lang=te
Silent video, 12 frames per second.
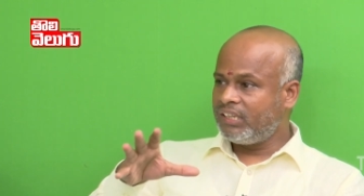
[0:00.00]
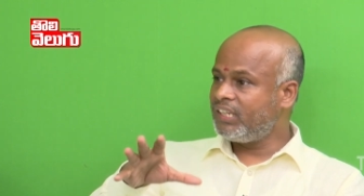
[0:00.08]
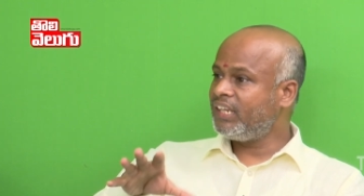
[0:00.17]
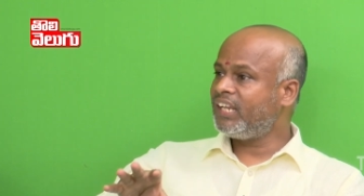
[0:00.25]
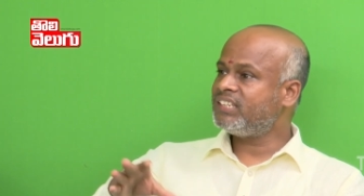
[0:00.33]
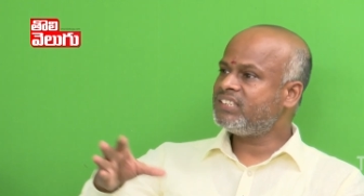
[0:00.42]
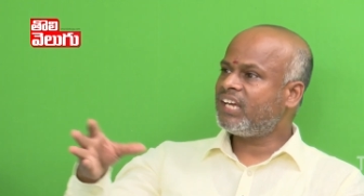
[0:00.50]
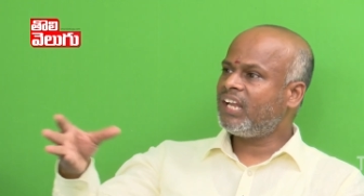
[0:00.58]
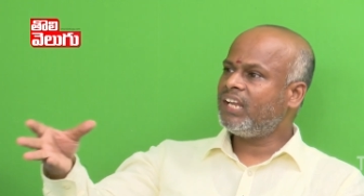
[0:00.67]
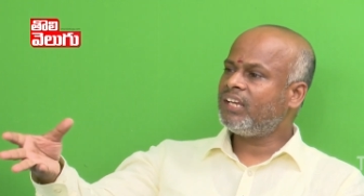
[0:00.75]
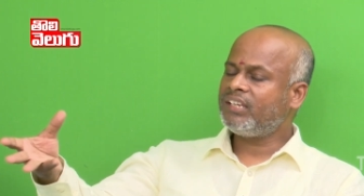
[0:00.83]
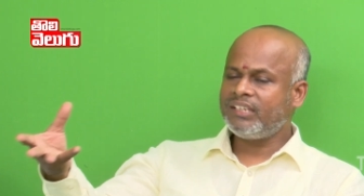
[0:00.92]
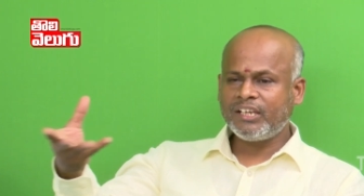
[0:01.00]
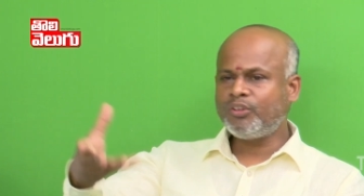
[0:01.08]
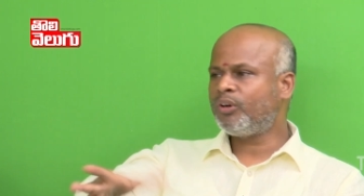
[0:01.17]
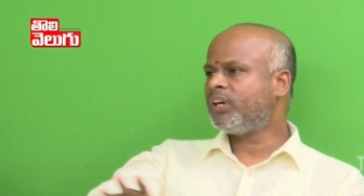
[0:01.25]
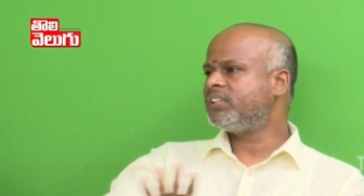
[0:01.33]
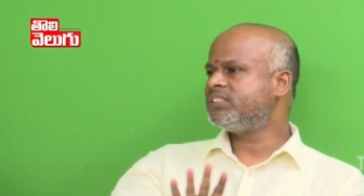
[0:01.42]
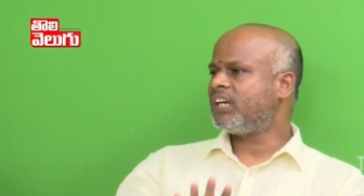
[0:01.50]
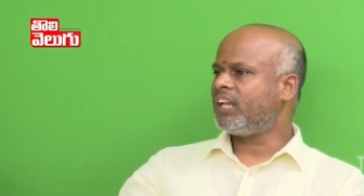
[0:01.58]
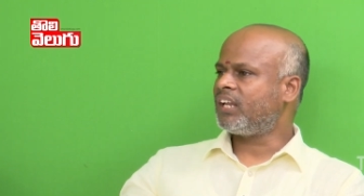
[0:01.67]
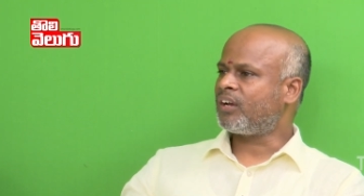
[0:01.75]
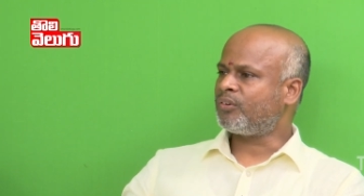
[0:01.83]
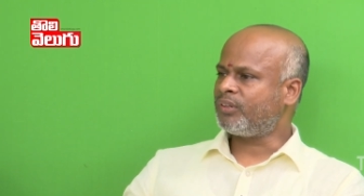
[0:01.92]
దీన్ని ఏం చేయాలి ఏదో ఒకటి
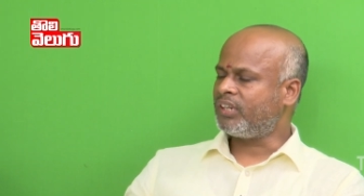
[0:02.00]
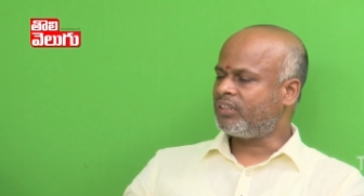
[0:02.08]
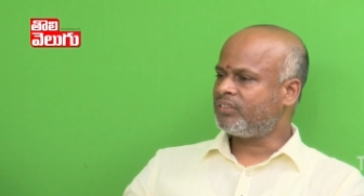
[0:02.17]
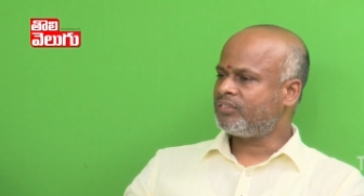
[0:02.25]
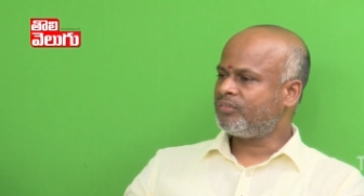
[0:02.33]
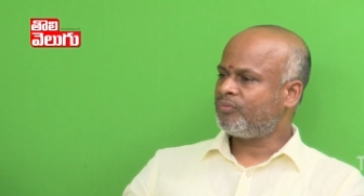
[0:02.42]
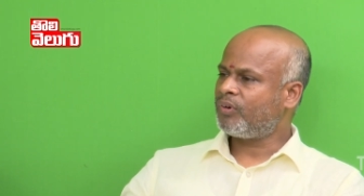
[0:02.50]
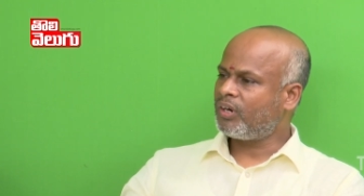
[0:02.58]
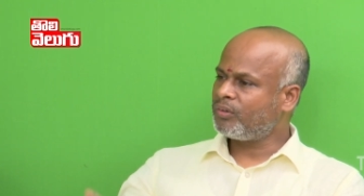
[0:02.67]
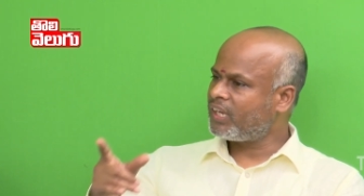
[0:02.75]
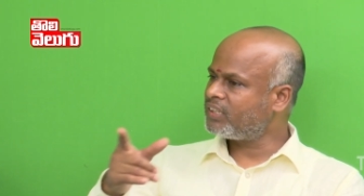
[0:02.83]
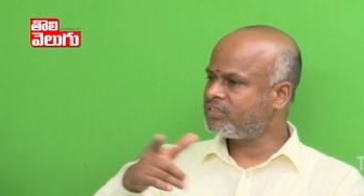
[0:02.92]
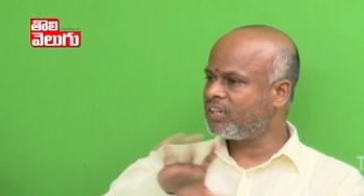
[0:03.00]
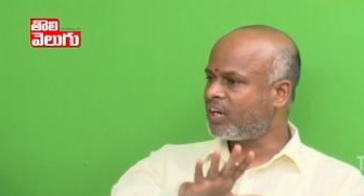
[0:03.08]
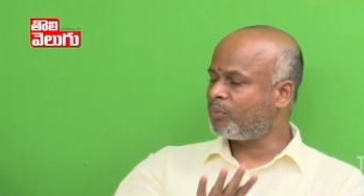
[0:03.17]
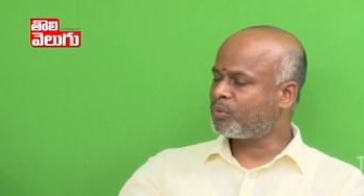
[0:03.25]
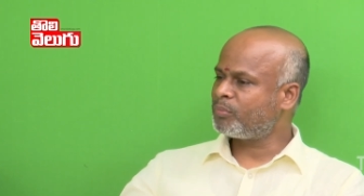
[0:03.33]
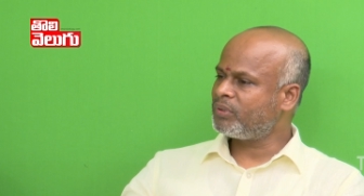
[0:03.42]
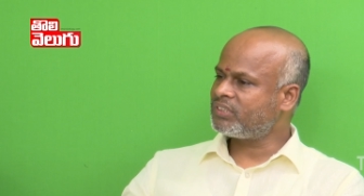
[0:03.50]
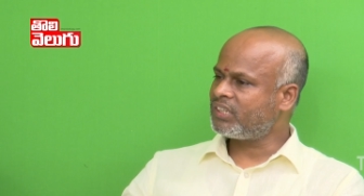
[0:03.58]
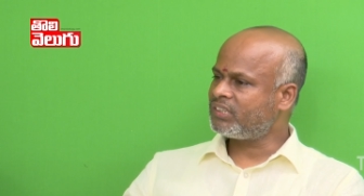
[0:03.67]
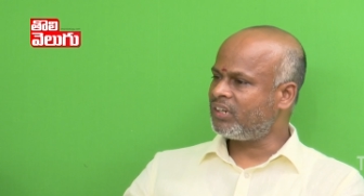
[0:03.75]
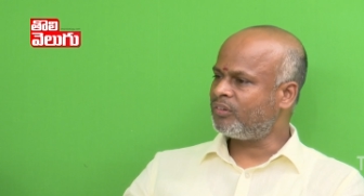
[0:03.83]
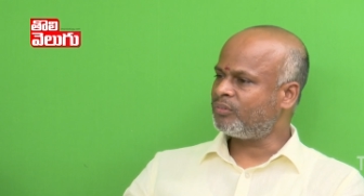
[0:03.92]
చేయాలి రఘుని వాడు కేసులు కాంప్రమైజ్
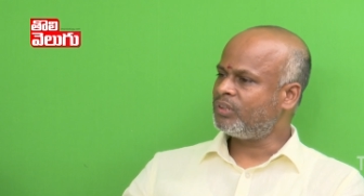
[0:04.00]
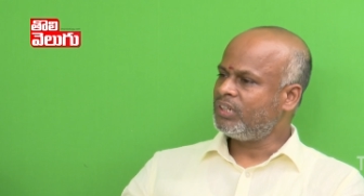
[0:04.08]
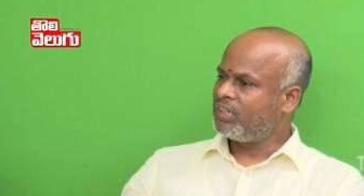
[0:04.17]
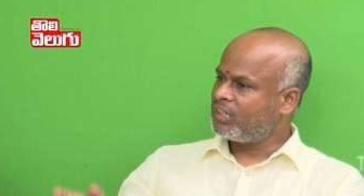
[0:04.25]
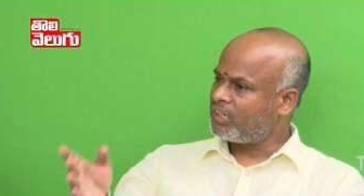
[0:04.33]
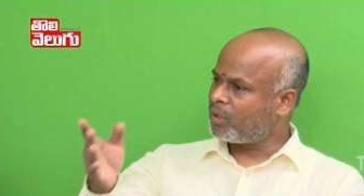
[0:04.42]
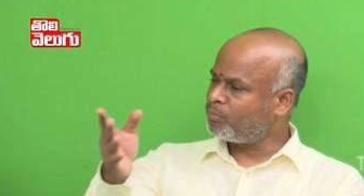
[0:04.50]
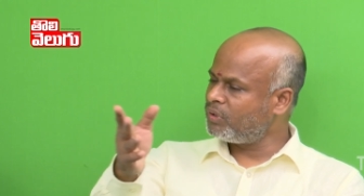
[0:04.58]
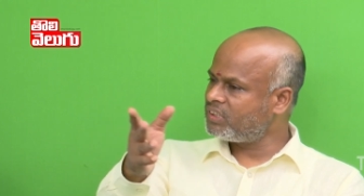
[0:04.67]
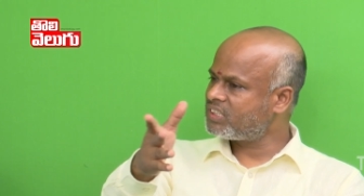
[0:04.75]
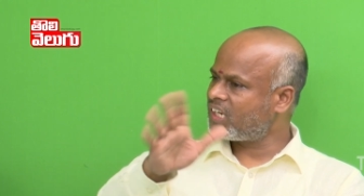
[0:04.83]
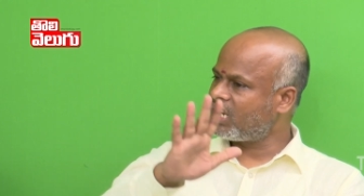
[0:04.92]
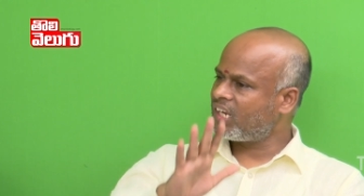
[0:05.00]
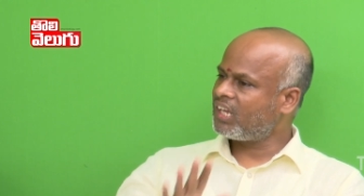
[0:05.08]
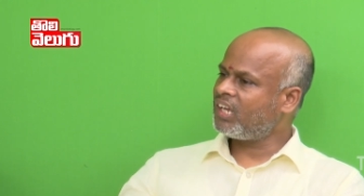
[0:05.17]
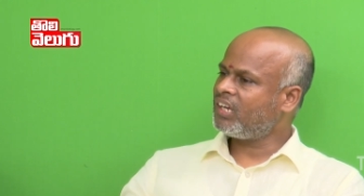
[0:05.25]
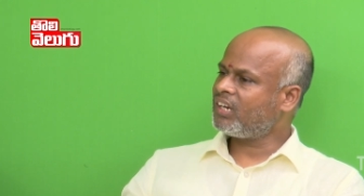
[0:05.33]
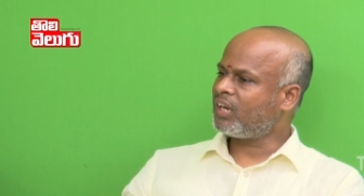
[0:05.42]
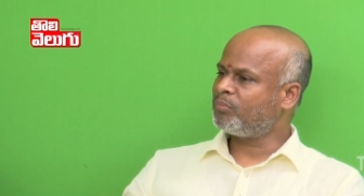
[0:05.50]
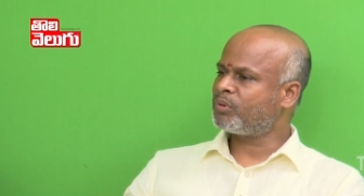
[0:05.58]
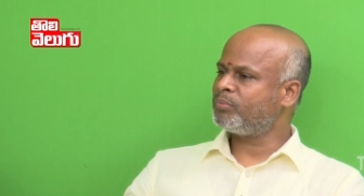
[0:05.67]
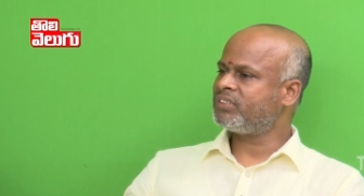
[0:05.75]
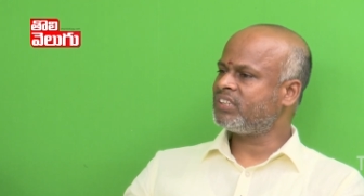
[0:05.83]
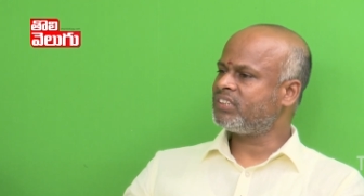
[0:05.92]
అవుతలేడు డబ్బులు ఇస్తానన్నా
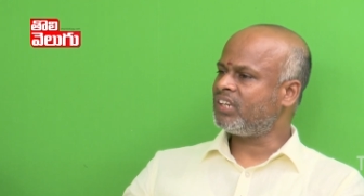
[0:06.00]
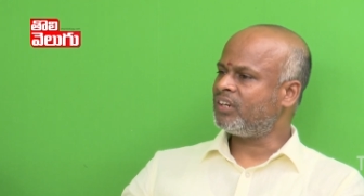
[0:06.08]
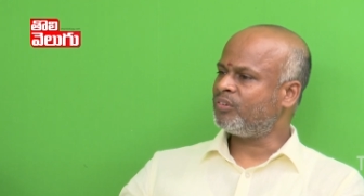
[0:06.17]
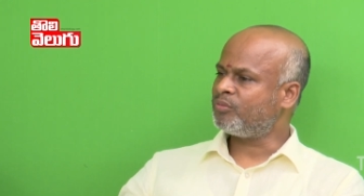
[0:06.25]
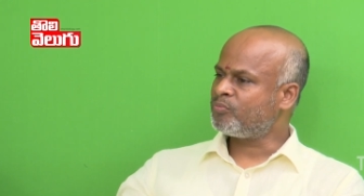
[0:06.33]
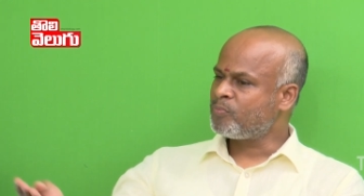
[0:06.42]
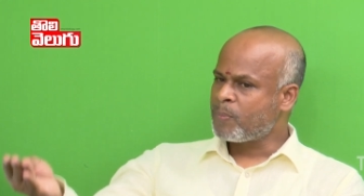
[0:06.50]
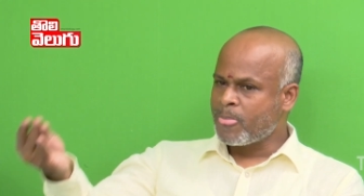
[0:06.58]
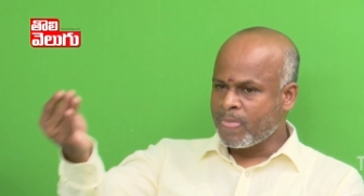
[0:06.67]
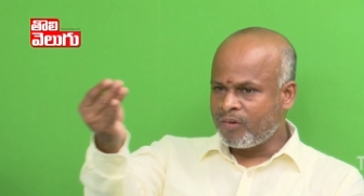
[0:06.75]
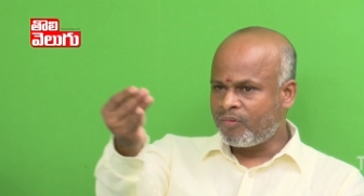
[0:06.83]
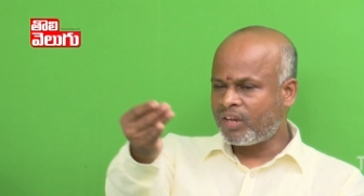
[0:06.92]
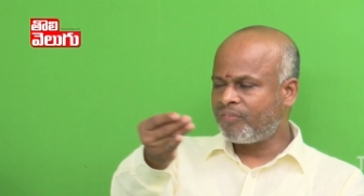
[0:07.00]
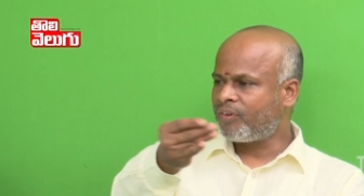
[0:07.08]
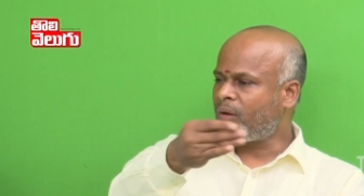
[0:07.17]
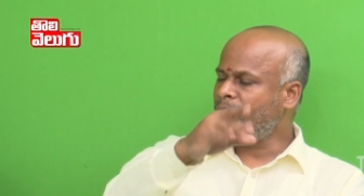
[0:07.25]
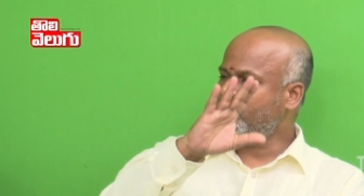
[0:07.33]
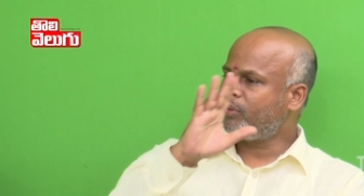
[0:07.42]
కాంప్రమైజ్ అవుతలేడు వారి ఫ్యామిలీ